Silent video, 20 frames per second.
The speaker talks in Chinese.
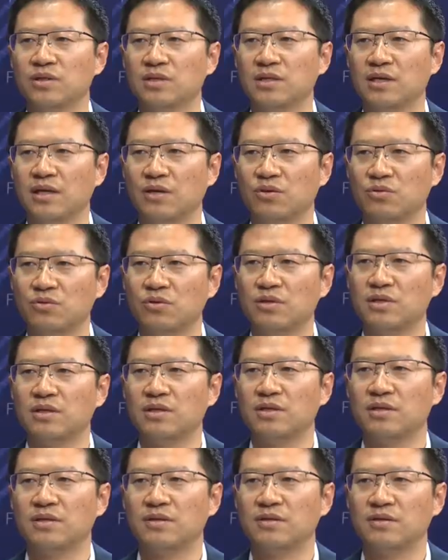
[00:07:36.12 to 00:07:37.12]
年，攻克
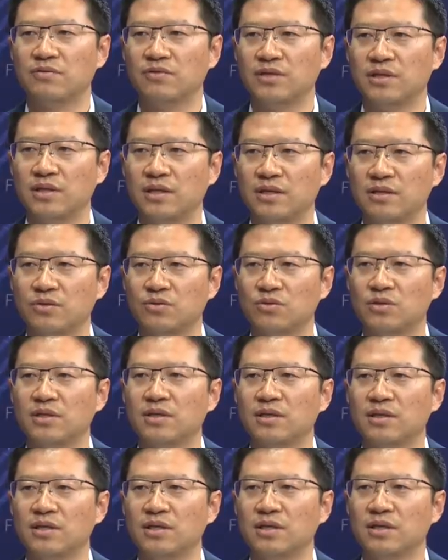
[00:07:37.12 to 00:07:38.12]
了非常多
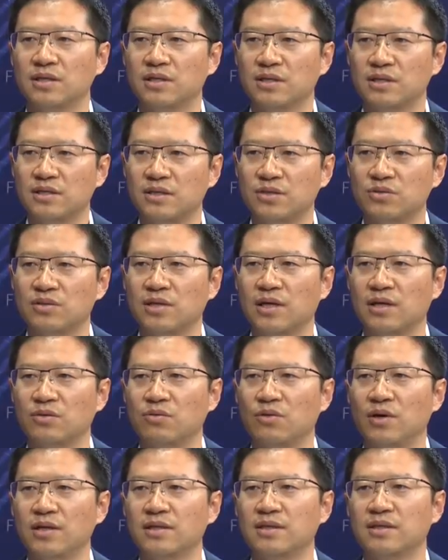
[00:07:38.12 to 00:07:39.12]
的技术难
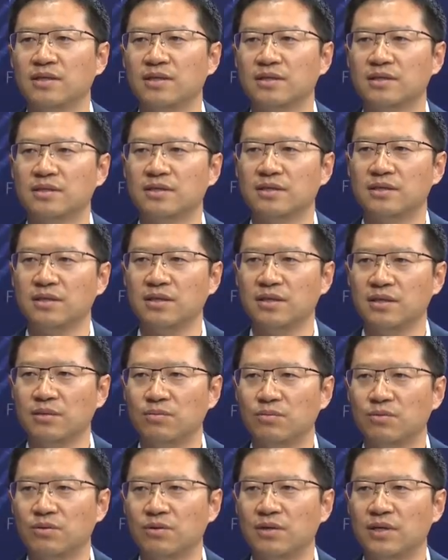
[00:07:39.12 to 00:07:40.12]
关，这是第一
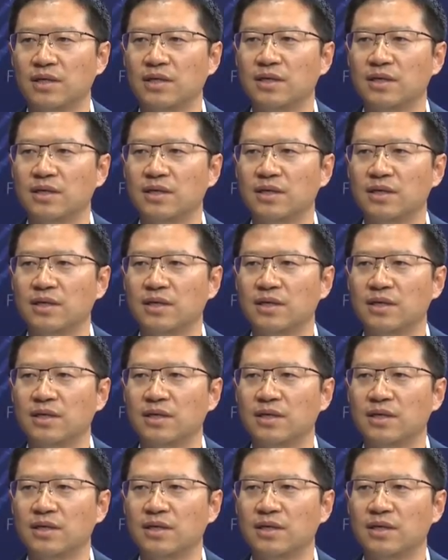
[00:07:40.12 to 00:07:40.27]
步。